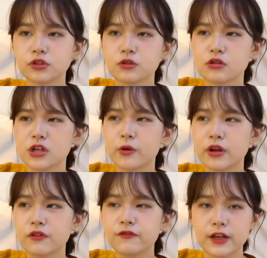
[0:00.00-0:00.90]
就是稍
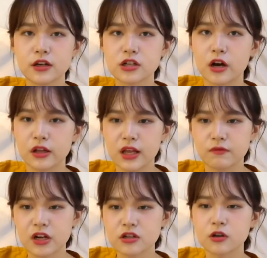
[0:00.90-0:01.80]
微肥的少一点，
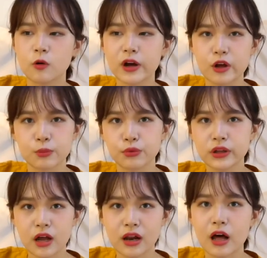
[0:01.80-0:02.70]
但是口感又不会
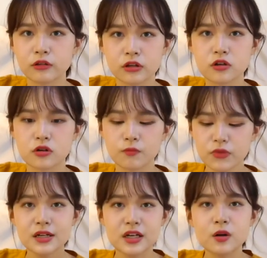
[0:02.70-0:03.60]
太老的那种。
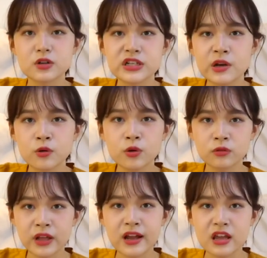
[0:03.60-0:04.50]
加上我之前用
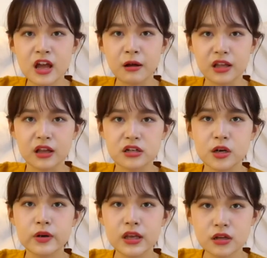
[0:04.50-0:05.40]
蛋液给它稍
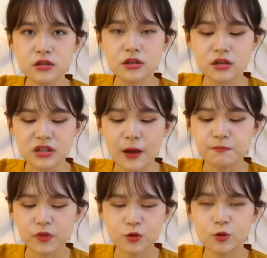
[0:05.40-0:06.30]
微腌制一下，
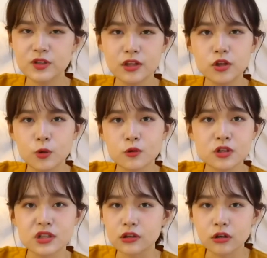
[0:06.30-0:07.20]
所以说现在牛肉
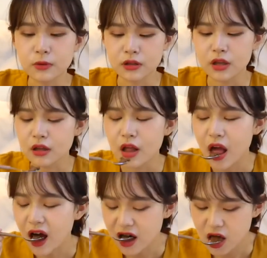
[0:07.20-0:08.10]
吃起来特别嫩，
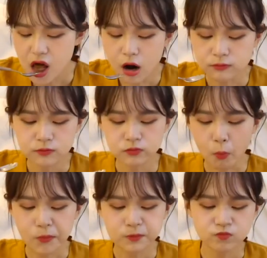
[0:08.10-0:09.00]

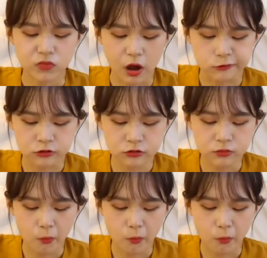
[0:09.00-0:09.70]
好吃。